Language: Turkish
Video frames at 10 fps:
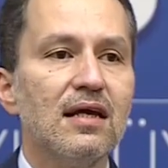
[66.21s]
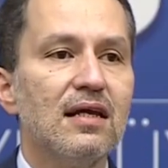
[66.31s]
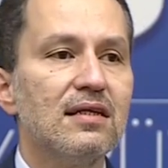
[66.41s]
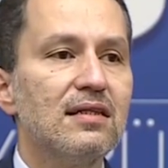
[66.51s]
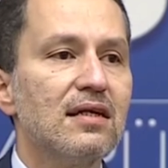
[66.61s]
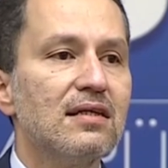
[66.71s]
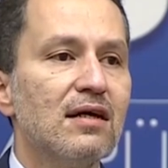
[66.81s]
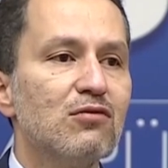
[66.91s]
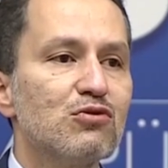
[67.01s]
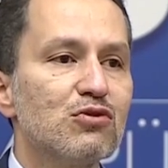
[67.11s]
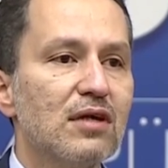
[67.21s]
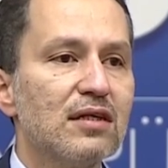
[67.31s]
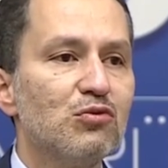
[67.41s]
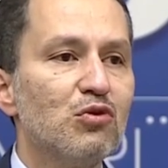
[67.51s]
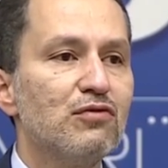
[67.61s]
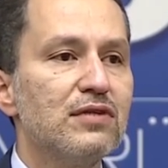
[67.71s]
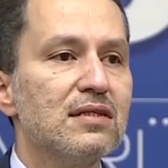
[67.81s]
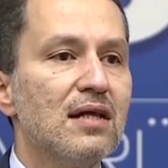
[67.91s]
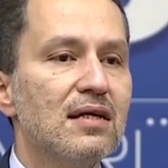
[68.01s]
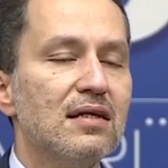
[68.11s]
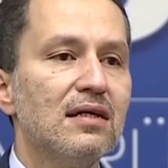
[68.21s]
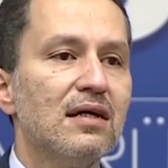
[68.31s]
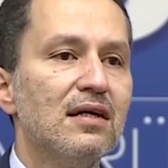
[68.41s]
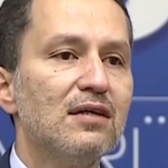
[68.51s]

elindeki avucundaki dövizleri